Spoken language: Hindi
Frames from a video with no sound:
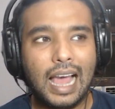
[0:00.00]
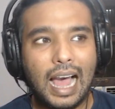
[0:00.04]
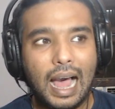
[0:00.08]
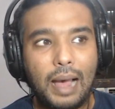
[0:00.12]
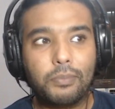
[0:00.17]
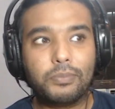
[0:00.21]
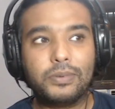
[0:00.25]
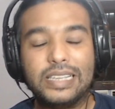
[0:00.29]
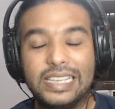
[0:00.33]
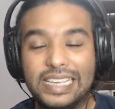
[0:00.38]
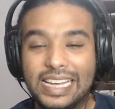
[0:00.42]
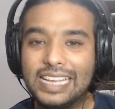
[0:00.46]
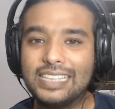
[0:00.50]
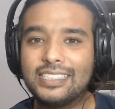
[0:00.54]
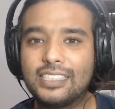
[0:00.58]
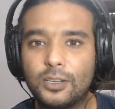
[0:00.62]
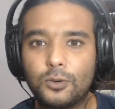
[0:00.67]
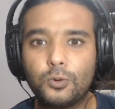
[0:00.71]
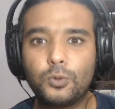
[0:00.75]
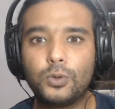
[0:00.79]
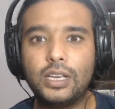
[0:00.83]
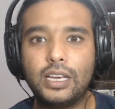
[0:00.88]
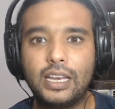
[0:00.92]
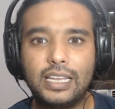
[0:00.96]
अब ये
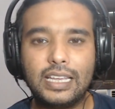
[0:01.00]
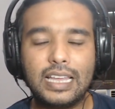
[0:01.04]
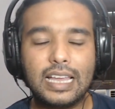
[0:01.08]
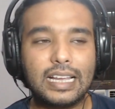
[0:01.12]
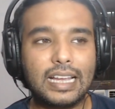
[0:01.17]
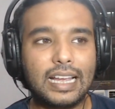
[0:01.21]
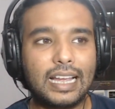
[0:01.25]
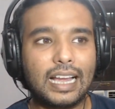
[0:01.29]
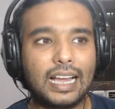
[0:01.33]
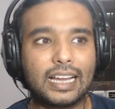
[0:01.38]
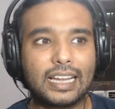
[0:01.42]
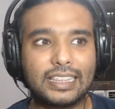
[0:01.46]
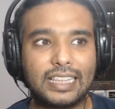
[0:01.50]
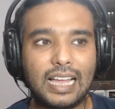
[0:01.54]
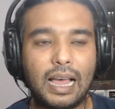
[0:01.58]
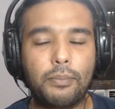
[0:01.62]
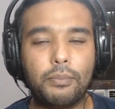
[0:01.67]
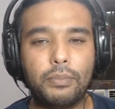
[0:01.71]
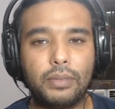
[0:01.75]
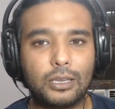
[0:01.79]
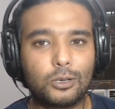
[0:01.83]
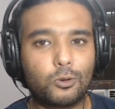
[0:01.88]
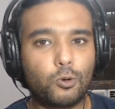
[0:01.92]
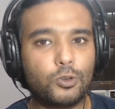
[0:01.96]
ज़रूरी नहीं है कि अगर किताब
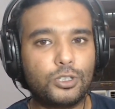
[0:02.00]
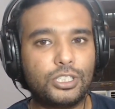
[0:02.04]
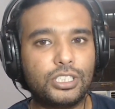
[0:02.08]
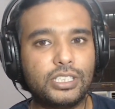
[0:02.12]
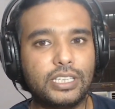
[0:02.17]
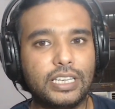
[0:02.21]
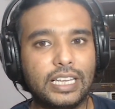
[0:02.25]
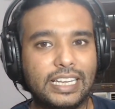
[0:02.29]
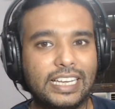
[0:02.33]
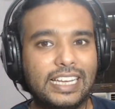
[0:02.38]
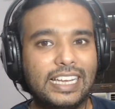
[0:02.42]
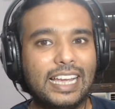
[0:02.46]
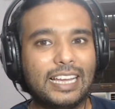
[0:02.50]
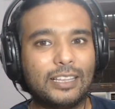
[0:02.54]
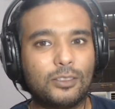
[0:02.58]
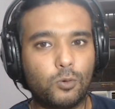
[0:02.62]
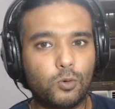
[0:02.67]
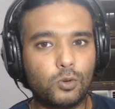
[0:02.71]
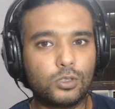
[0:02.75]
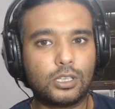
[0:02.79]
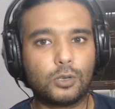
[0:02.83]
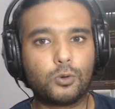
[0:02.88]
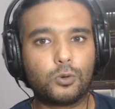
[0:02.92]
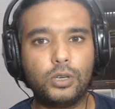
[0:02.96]
में कोई चीज़ लिखी है तो
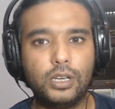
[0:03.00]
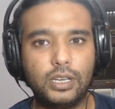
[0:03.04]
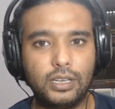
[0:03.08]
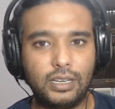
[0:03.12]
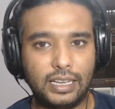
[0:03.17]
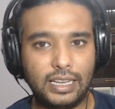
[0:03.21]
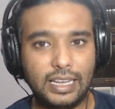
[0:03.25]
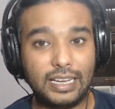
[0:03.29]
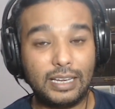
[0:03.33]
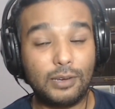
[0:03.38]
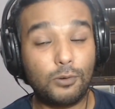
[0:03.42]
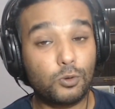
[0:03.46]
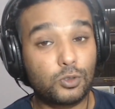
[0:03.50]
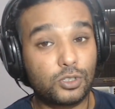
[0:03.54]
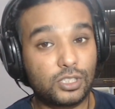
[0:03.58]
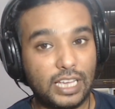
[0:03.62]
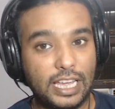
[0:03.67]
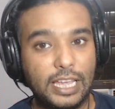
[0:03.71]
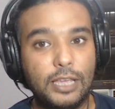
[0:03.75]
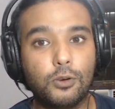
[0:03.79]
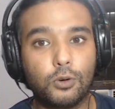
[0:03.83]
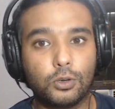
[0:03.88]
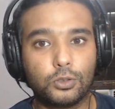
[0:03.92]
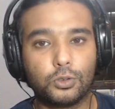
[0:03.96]
वो ज़रूरी नहीं है कि वो
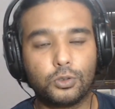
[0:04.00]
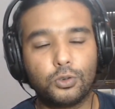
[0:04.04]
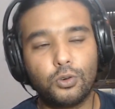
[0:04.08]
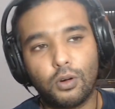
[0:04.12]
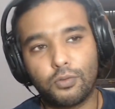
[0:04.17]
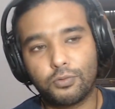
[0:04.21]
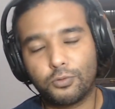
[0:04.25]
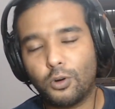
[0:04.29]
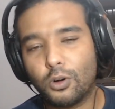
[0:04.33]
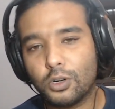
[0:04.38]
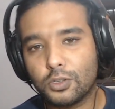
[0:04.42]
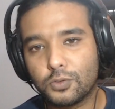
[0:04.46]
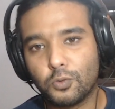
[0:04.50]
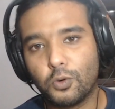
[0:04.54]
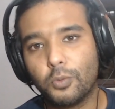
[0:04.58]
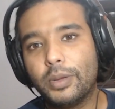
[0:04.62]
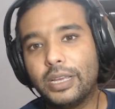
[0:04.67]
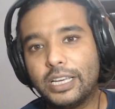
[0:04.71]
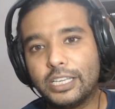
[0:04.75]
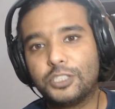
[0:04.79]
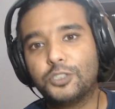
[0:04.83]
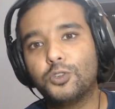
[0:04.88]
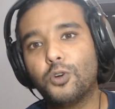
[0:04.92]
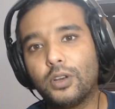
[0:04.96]
सही हो क्योंकि ऑफकोर्स वो भी
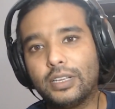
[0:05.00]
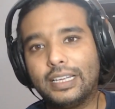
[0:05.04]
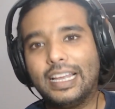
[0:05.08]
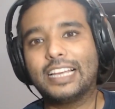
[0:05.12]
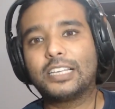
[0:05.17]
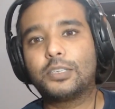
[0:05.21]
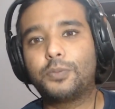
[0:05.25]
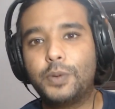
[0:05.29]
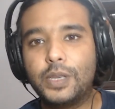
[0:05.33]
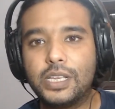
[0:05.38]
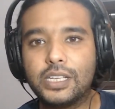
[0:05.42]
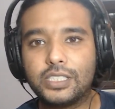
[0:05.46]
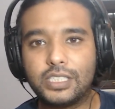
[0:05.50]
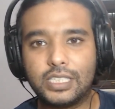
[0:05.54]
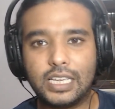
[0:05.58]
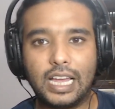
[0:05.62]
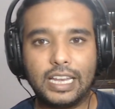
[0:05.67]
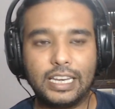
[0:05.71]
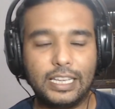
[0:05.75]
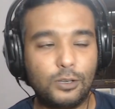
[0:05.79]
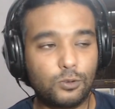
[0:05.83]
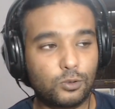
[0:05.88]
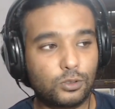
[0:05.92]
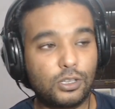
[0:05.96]
किसी और के एक्सपीरियंस से आ
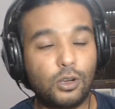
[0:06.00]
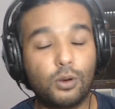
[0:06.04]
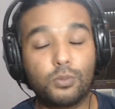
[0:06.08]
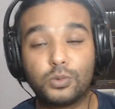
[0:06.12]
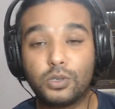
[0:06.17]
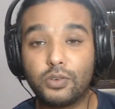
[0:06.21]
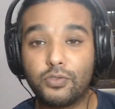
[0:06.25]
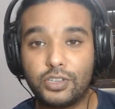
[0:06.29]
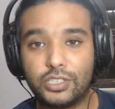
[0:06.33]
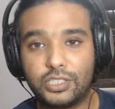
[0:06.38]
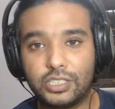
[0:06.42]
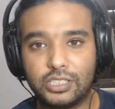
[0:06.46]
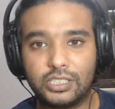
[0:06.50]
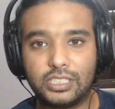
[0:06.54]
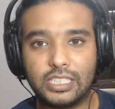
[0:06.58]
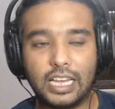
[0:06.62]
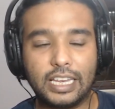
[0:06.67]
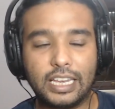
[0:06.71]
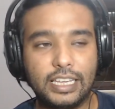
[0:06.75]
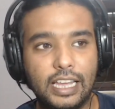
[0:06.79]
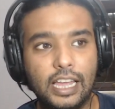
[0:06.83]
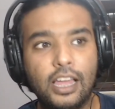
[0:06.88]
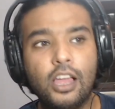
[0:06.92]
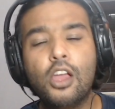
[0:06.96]
रही है उसके ऑब्जर्वेशन से आ
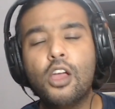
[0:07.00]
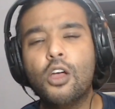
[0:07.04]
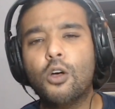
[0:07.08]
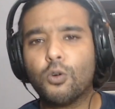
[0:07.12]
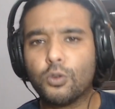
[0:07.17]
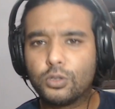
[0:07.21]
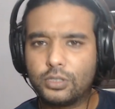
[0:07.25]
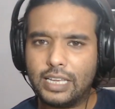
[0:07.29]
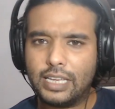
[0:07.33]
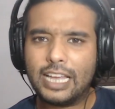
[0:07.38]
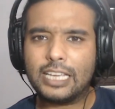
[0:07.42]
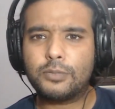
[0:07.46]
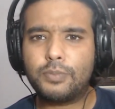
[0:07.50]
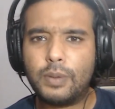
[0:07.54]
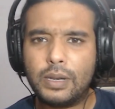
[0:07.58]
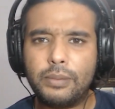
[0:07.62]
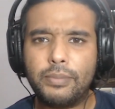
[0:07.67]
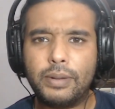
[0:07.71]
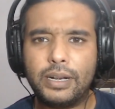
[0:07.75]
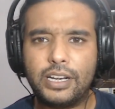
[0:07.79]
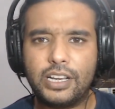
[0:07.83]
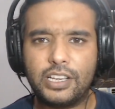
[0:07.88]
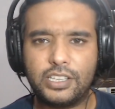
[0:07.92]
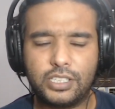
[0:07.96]
रही है उसके
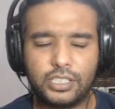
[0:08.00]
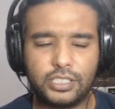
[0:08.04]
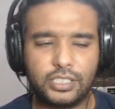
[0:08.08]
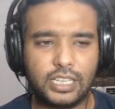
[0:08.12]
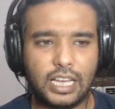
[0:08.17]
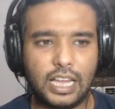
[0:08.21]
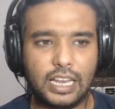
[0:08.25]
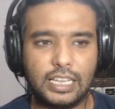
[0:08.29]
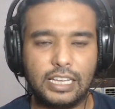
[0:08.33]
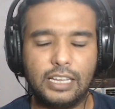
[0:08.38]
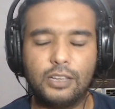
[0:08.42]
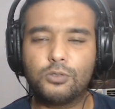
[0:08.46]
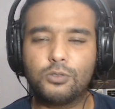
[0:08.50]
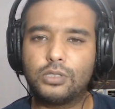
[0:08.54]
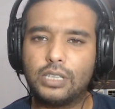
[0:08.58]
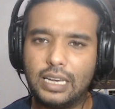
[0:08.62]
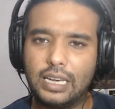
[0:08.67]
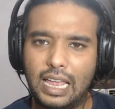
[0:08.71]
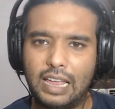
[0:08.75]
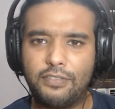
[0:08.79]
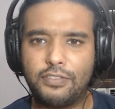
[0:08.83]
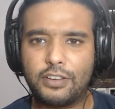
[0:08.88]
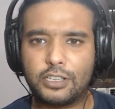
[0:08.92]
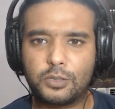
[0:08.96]
एक्सपेरिमेंटेशन से आ रही है उसके
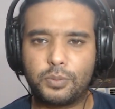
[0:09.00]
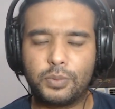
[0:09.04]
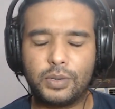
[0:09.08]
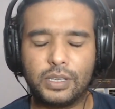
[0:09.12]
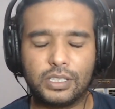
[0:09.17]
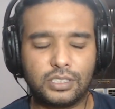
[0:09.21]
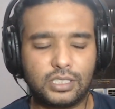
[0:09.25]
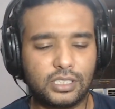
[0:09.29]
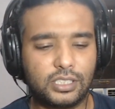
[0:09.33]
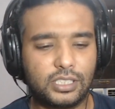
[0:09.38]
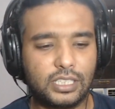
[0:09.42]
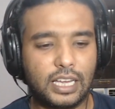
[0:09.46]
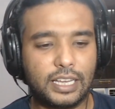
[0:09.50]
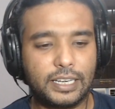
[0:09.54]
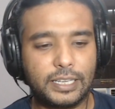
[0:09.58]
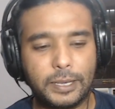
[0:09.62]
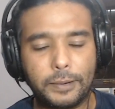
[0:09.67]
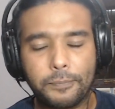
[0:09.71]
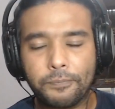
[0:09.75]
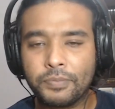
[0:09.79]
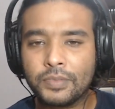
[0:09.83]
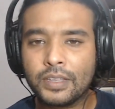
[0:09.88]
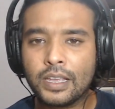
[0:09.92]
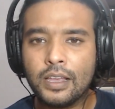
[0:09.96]
लाइफ एक्सपीरियंस से आ रही है
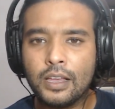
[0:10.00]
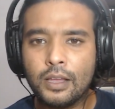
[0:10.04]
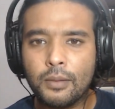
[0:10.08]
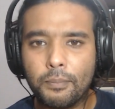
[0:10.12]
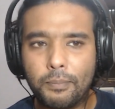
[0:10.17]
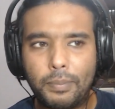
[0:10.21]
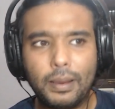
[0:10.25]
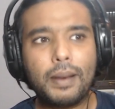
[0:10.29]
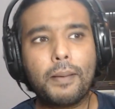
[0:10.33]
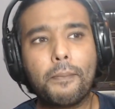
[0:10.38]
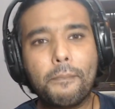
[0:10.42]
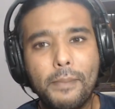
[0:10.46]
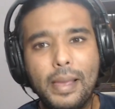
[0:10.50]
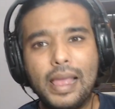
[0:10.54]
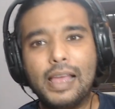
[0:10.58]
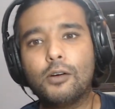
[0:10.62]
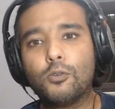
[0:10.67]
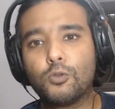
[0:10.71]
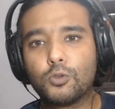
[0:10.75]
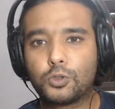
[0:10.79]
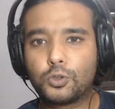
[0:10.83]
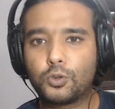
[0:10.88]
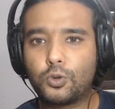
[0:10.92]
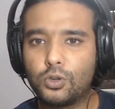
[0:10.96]
पर मैं
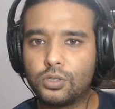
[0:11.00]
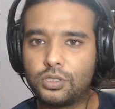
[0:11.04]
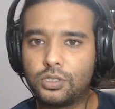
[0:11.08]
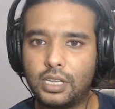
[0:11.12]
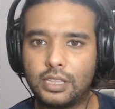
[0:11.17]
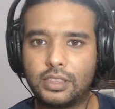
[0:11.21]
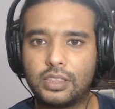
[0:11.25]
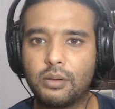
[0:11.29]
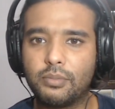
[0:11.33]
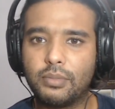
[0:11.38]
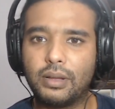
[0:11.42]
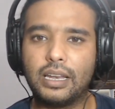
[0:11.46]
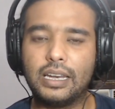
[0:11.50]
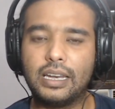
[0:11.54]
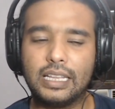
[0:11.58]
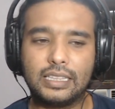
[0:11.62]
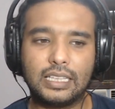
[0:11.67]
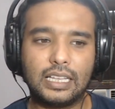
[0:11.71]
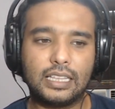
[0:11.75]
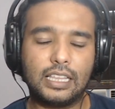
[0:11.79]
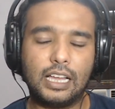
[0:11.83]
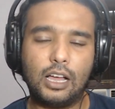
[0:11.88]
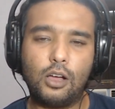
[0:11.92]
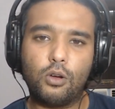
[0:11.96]
उसको सत्य मान
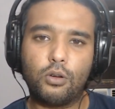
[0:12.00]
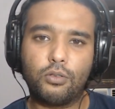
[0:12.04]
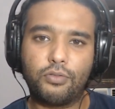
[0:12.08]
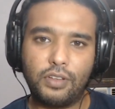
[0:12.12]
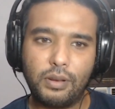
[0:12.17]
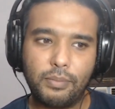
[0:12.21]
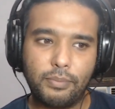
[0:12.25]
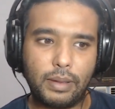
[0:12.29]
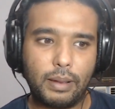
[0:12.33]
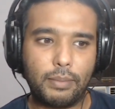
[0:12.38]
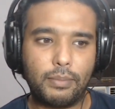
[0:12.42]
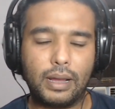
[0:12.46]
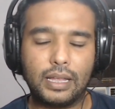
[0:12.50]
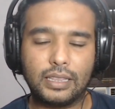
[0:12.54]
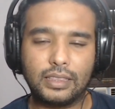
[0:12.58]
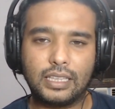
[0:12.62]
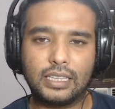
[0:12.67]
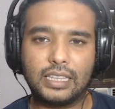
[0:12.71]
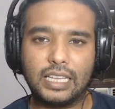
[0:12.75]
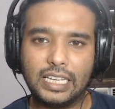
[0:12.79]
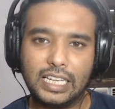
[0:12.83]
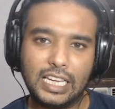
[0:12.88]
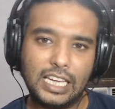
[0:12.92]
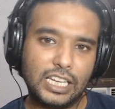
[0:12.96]
लेता था और फिर मैं मानता
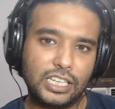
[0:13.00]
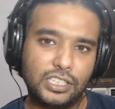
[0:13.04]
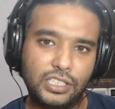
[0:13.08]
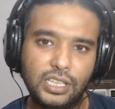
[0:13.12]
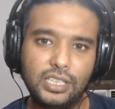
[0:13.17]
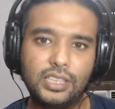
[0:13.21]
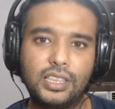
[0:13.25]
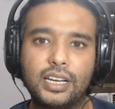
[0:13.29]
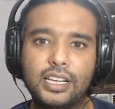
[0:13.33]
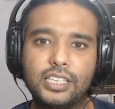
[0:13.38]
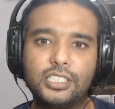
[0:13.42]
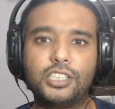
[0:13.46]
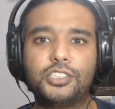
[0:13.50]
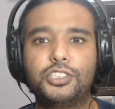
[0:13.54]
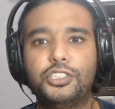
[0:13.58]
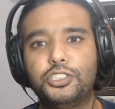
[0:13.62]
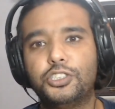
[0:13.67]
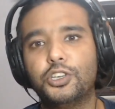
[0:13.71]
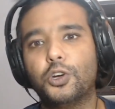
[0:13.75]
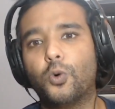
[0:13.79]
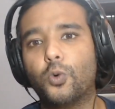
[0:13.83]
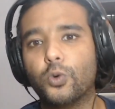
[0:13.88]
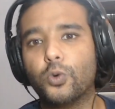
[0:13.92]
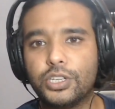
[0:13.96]
था कि इसी तरह से
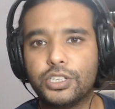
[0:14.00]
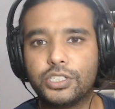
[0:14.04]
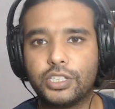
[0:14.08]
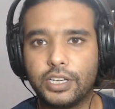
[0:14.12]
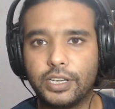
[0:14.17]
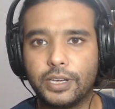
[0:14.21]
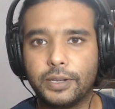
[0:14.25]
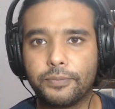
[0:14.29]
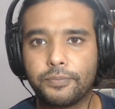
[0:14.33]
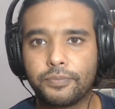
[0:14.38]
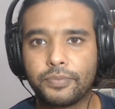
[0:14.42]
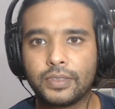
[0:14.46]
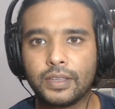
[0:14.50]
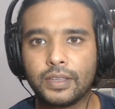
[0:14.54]
चीज़ें होनी चाहिए